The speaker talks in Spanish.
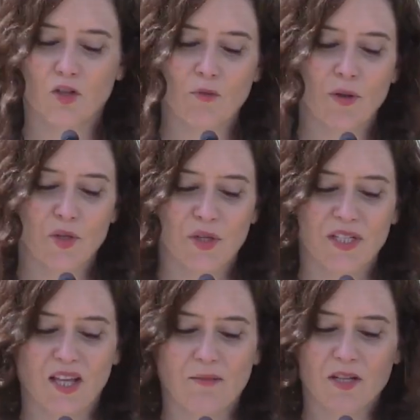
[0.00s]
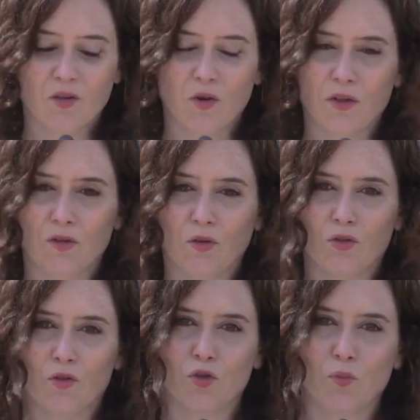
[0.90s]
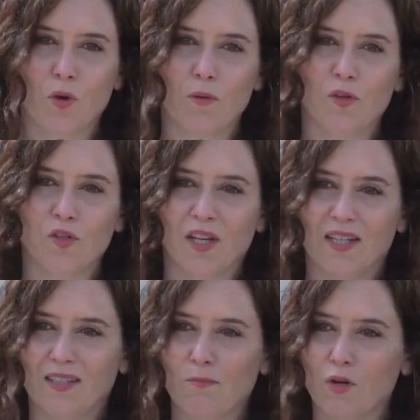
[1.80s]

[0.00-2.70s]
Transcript: son personas que además conocen todos los pueblos, que están